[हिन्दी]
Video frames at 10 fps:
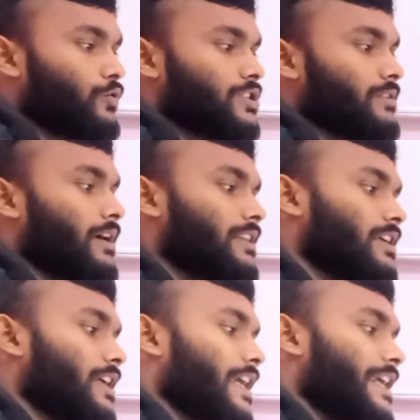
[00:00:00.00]
उसके बाद
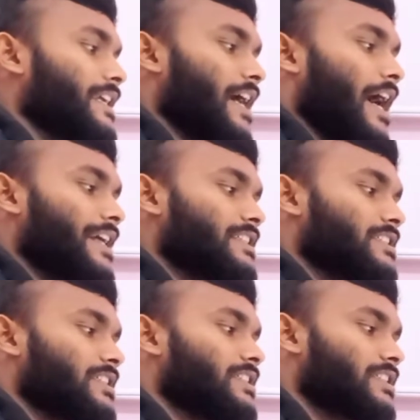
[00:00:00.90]
ए आई
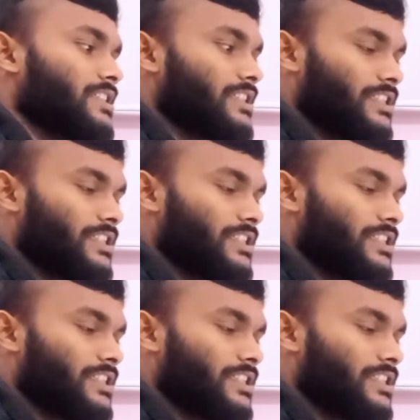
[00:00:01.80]
सी टी